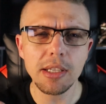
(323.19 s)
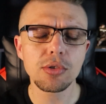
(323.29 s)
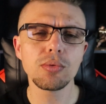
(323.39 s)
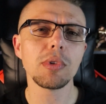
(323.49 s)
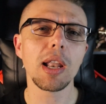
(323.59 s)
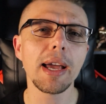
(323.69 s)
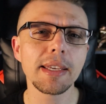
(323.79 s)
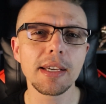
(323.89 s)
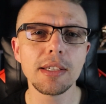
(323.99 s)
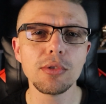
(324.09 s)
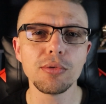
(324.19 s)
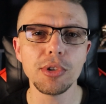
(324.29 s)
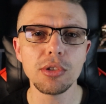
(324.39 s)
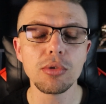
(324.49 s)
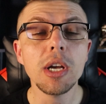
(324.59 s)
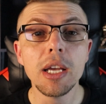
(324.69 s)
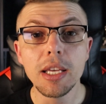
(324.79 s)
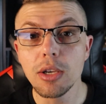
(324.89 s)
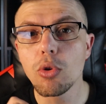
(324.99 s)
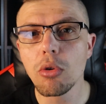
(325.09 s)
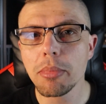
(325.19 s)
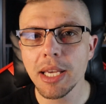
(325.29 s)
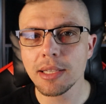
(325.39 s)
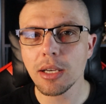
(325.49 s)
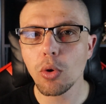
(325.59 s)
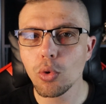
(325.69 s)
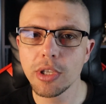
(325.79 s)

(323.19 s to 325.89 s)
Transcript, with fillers: deixa um like aqui no vídeo e comenta